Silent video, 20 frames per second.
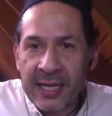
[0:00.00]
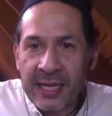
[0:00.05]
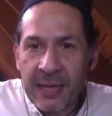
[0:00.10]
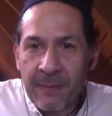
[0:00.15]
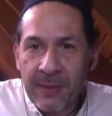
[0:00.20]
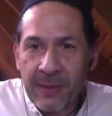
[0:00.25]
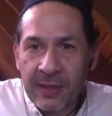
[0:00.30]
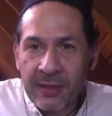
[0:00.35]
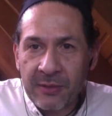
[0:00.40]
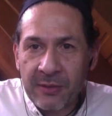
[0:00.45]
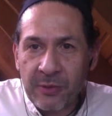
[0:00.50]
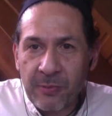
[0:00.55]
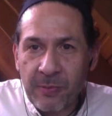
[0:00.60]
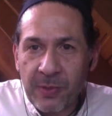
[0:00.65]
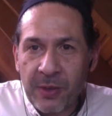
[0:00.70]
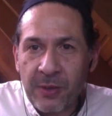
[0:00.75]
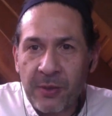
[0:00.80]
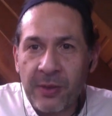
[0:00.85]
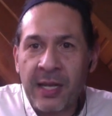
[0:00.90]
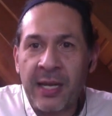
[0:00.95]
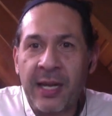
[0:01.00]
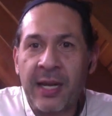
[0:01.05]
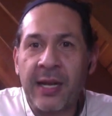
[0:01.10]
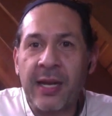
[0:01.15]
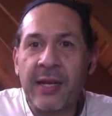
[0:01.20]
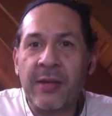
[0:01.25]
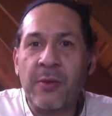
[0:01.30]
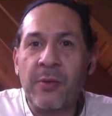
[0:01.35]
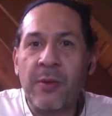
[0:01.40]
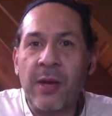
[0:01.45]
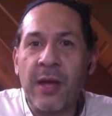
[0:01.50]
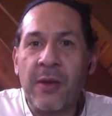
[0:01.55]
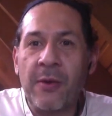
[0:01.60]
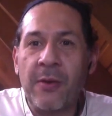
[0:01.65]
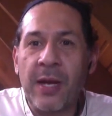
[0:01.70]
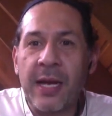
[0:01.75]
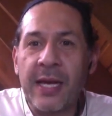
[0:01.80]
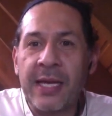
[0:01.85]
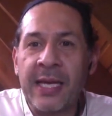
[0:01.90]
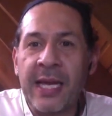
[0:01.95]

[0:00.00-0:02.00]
en la parte superior en la calculadora